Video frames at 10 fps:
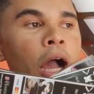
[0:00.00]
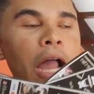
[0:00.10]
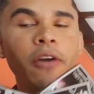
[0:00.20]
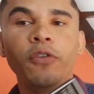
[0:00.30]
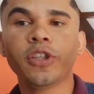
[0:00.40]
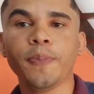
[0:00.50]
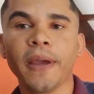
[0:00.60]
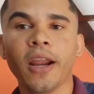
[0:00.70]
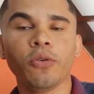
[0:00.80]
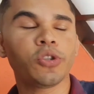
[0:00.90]
Aí eu vou
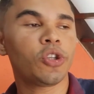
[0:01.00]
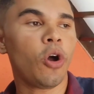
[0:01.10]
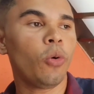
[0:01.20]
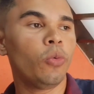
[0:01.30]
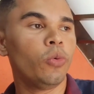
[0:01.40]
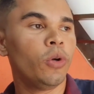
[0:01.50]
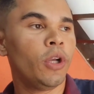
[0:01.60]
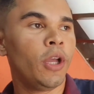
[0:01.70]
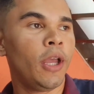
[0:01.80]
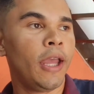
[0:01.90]
esperar o sol
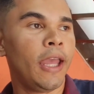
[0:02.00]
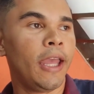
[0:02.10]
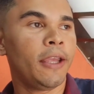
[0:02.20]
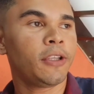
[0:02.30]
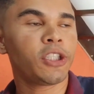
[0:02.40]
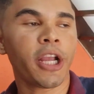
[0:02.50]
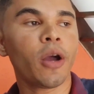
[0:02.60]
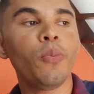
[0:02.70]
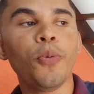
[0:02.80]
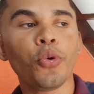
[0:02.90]
é,
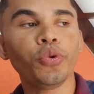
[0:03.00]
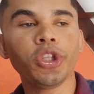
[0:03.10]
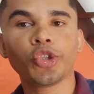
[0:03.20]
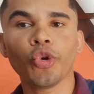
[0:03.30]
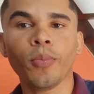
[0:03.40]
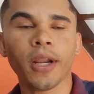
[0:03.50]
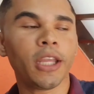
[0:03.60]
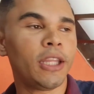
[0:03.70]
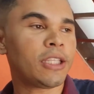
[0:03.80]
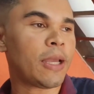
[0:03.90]
chegar um pouco de sombra
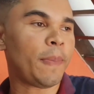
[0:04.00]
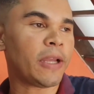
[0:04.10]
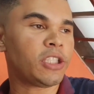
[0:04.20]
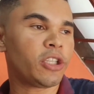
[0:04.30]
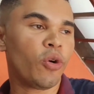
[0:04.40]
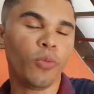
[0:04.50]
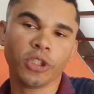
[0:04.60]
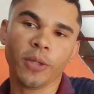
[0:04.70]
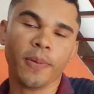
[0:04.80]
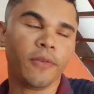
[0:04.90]
aqui nessa parte que eu
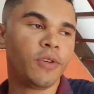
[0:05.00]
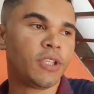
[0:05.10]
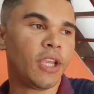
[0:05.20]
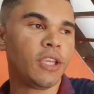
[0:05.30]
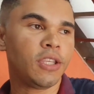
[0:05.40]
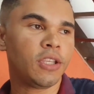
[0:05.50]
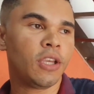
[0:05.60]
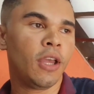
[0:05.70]
mostrei para vocês